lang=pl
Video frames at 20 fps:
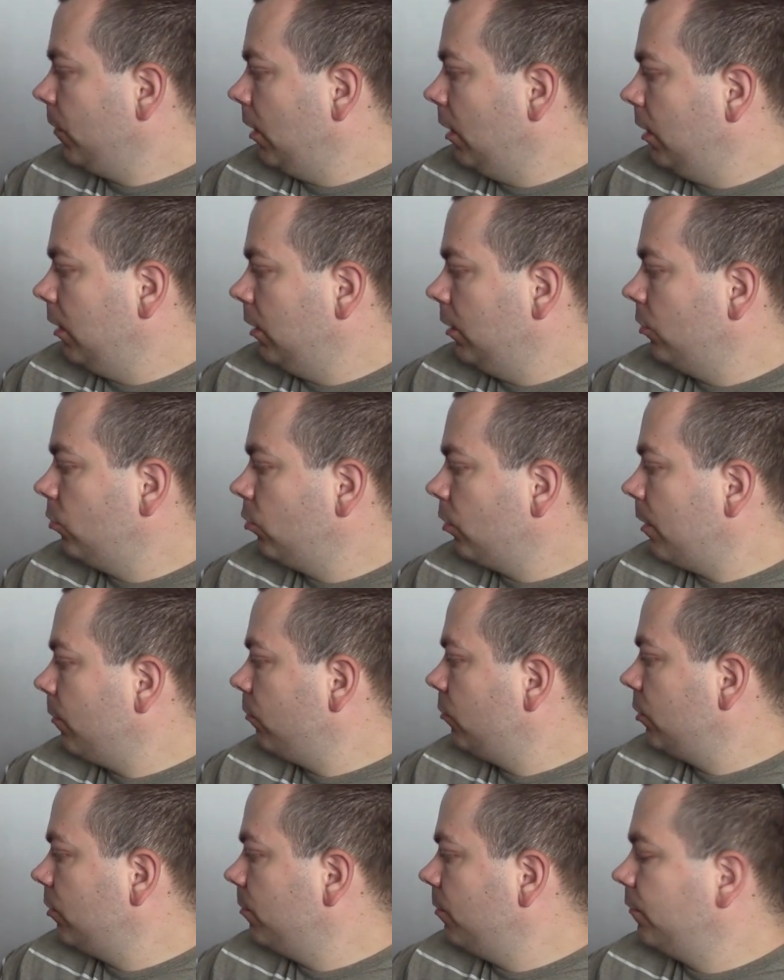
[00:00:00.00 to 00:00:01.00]
E, I tutaj
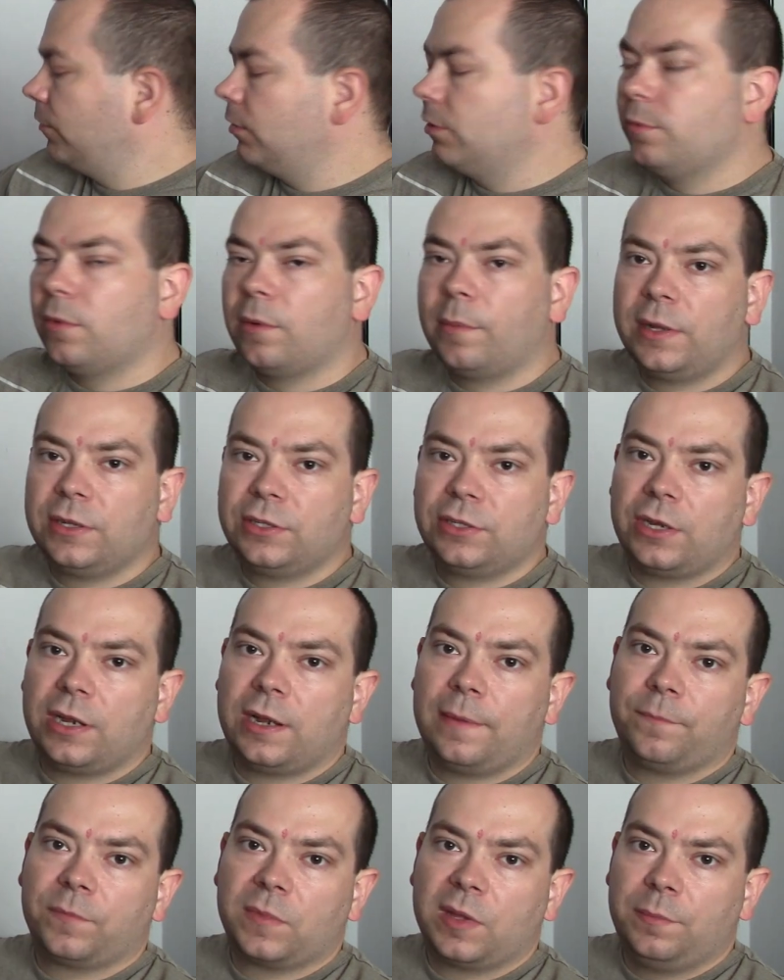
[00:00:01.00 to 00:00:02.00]
musimy w tym
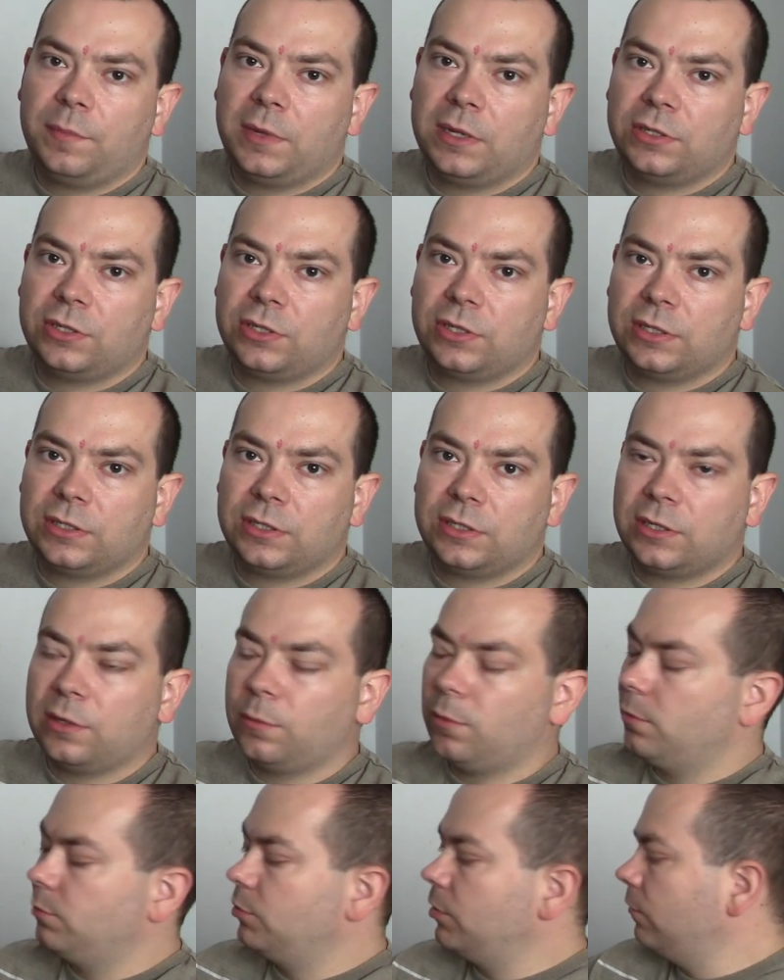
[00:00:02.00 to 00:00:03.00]
momencie mieć jeszcze ze
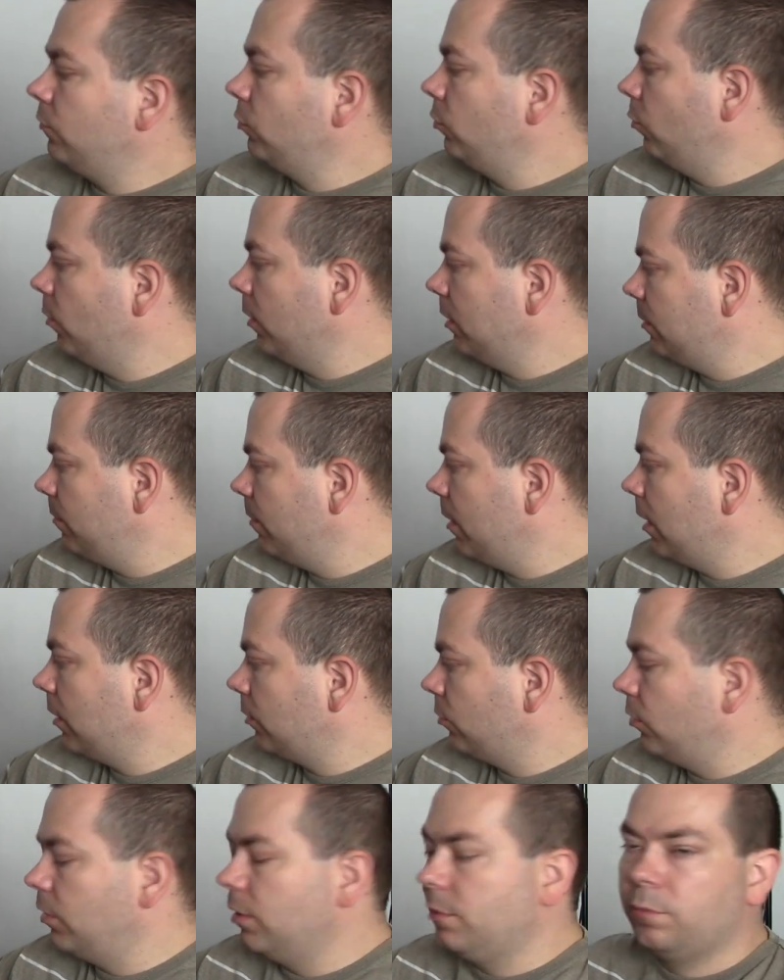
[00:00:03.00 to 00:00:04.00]
sobą przewód
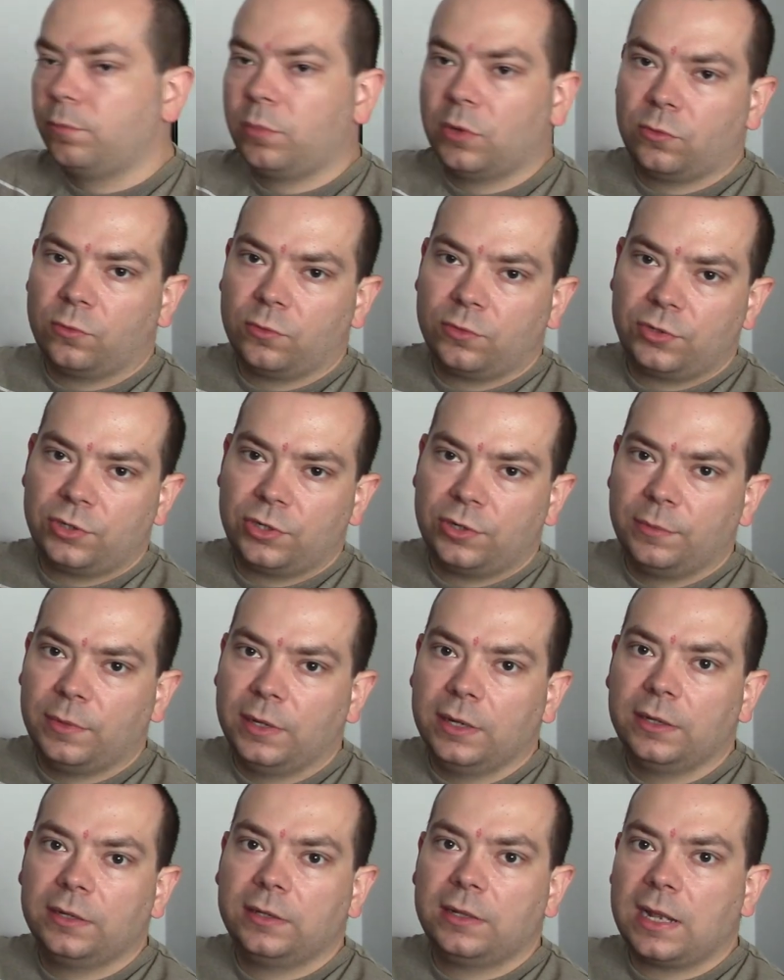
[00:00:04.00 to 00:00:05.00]
USB, którym
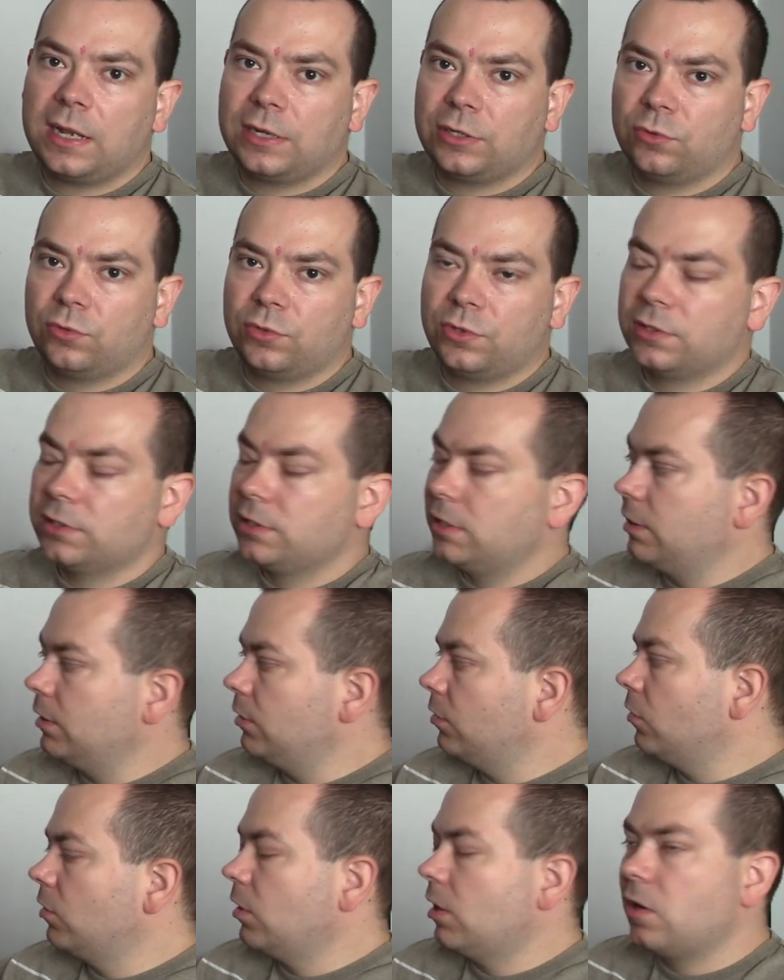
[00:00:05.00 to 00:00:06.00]
podłączymy nasze
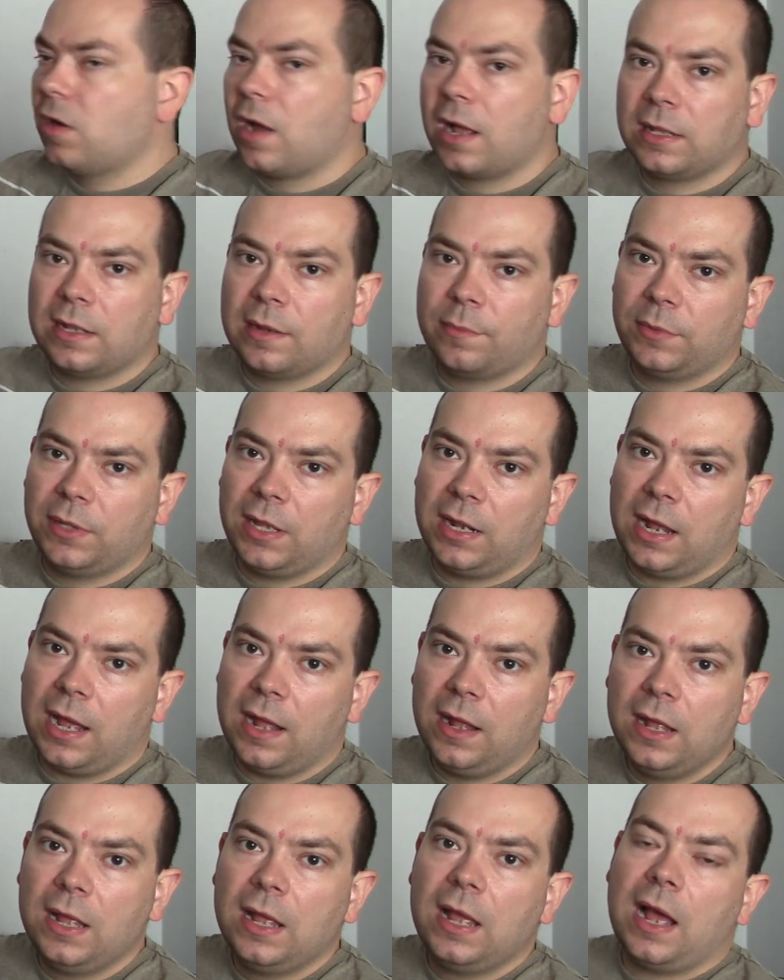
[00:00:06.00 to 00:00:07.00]
urządzenie do tego
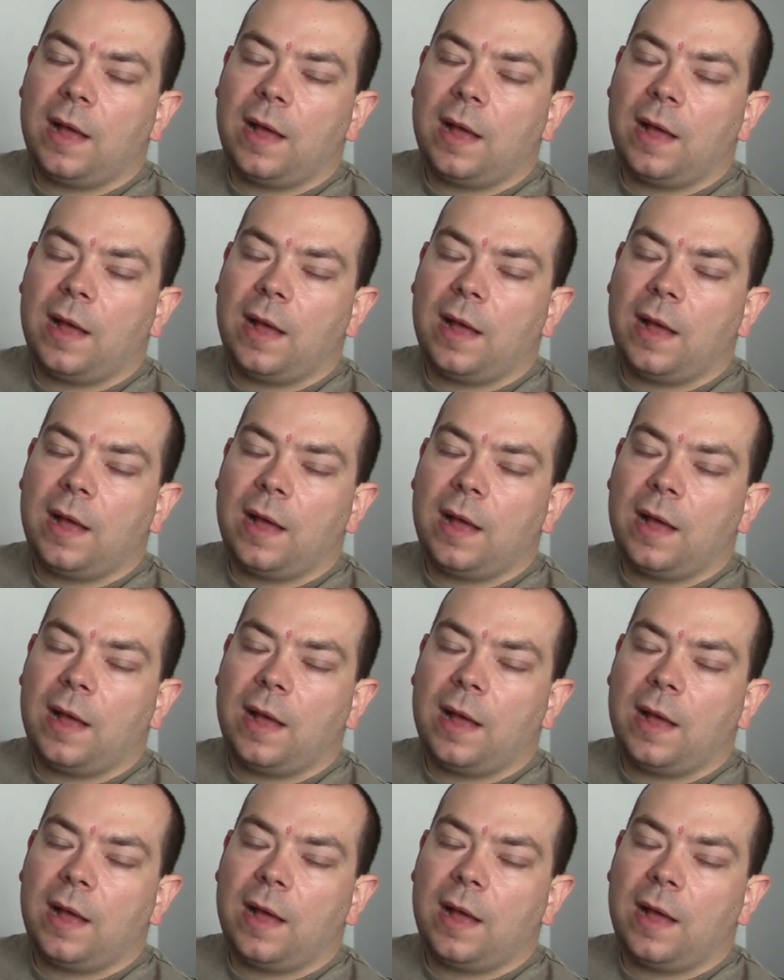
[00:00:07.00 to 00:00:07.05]
adaptera,